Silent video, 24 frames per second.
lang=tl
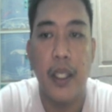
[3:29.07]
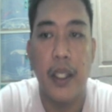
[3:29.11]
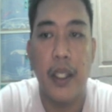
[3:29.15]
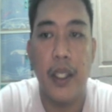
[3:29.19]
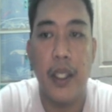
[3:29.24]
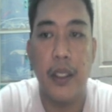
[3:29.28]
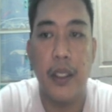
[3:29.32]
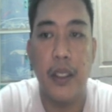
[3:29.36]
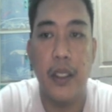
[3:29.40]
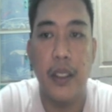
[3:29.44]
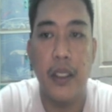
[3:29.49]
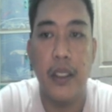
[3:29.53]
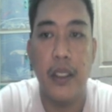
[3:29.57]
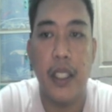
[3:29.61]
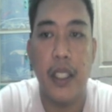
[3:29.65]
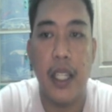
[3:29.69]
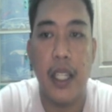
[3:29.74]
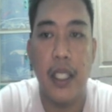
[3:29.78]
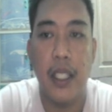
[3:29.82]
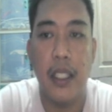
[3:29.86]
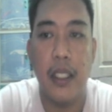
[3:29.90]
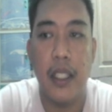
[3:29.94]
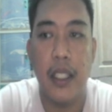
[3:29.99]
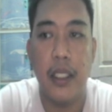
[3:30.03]
Ngayon,
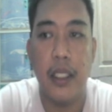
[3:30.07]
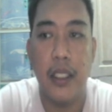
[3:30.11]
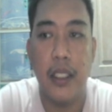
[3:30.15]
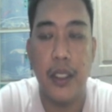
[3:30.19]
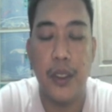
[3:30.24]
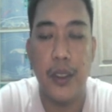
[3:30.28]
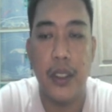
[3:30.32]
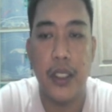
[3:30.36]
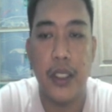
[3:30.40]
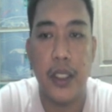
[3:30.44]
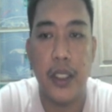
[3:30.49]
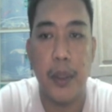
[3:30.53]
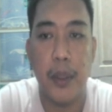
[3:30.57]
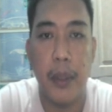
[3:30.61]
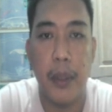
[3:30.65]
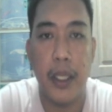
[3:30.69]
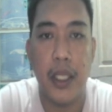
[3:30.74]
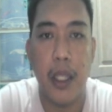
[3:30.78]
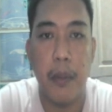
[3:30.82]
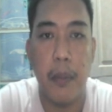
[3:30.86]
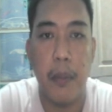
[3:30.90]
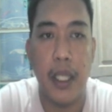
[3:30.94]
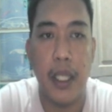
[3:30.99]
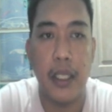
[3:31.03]
dahil nandito na siya sa
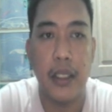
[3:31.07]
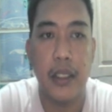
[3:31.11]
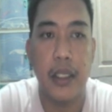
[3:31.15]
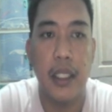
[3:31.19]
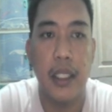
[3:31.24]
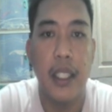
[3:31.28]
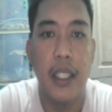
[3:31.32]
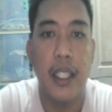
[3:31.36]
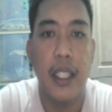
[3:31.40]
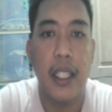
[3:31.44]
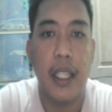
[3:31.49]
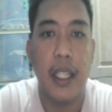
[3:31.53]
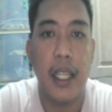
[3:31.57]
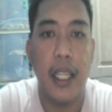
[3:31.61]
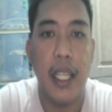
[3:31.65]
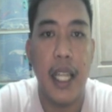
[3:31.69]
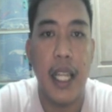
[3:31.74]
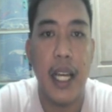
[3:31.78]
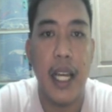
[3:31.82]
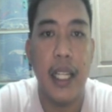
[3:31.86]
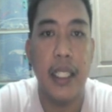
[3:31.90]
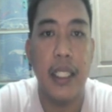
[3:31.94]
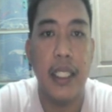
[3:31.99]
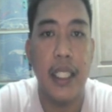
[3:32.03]
MetaMask,
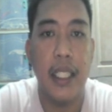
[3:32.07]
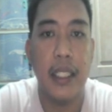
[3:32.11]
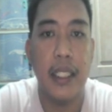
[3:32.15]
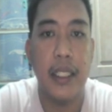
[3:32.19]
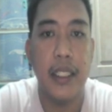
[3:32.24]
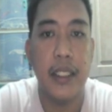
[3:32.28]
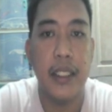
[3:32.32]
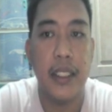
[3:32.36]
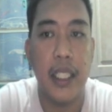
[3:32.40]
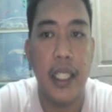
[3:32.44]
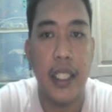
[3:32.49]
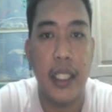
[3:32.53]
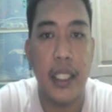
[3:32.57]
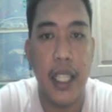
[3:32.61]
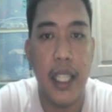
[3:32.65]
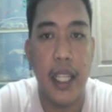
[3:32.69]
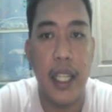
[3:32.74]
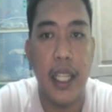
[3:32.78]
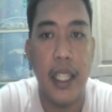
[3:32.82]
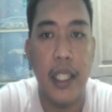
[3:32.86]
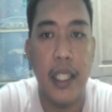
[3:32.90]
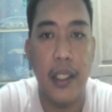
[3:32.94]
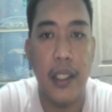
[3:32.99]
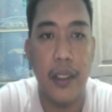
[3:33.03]
kailangan na natin siyang
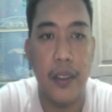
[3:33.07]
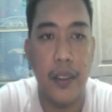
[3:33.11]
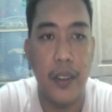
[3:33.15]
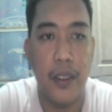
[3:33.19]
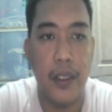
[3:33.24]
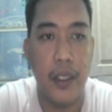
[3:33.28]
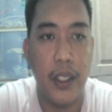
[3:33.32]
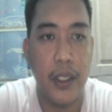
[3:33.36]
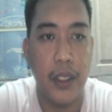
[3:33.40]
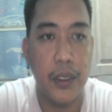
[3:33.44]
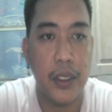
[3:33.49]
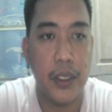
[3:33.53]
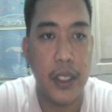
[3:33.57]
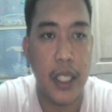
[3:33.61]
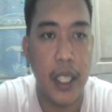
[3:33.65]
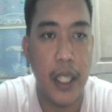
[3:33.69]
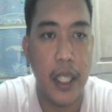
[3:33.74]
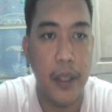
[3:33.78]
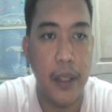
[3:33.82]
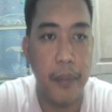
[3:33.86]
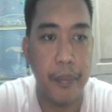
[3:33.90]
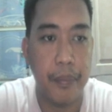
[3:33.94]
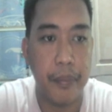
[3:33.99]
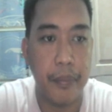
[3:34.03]
ilagay ngayon dito
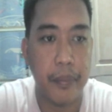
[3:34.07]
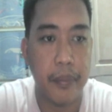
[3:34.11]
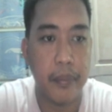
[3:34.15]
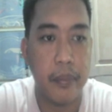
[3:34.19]
sa